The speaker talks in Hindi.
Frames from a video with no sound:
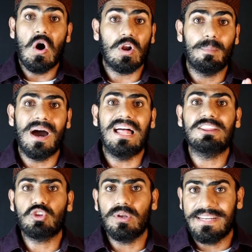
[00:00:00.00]
और बाल
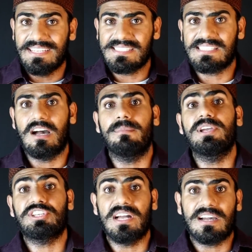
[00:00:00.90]
तो लेडीज़ के
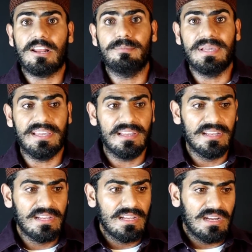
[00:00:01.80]
हमेशा घर
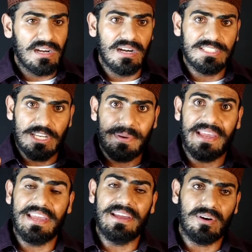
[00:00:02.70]
में जब
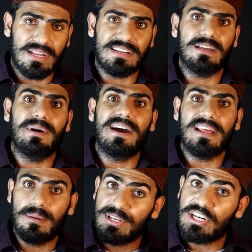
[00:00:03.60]
हैं और घर के बाहर
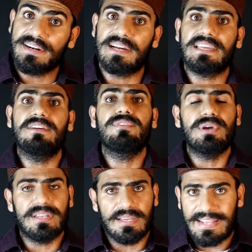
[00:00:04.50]
हैं हमेशा ढके
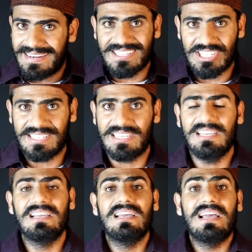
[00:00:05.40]
हुए रहना चाहिए
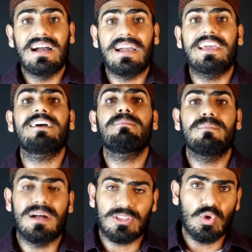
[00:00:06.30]
गैर
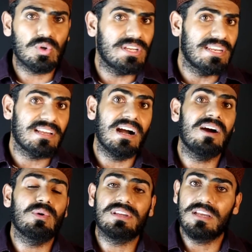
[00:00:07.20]
मर्दों की निगाह
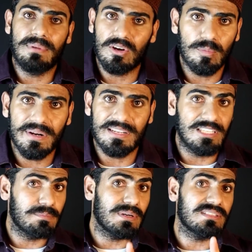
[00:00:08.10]
उनके बालों पर
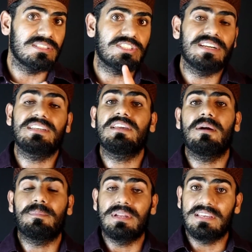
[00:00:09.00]
नहीं पड़नी चाहिए
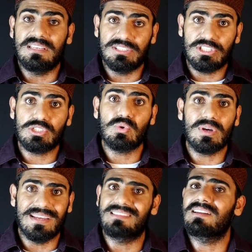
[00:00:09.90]
अपने इन चीज़ों
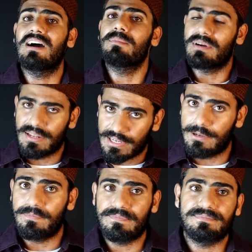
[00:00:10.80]
का एहतराम
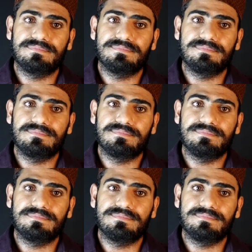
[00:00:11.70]
करें